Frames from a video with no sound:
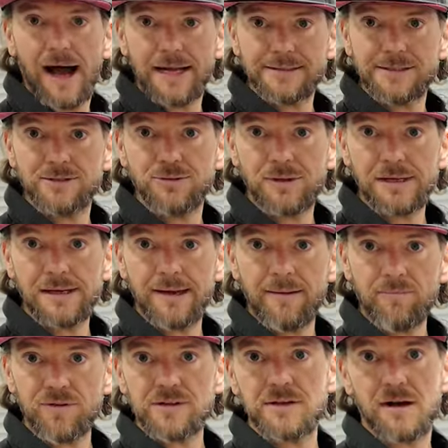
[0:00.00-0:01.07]

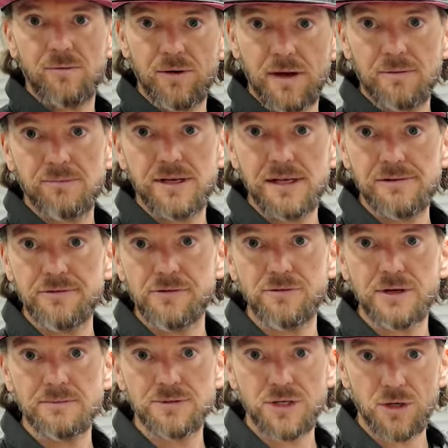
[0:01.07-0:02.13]
anzukleben, das kann man ja mit Hilfe von einem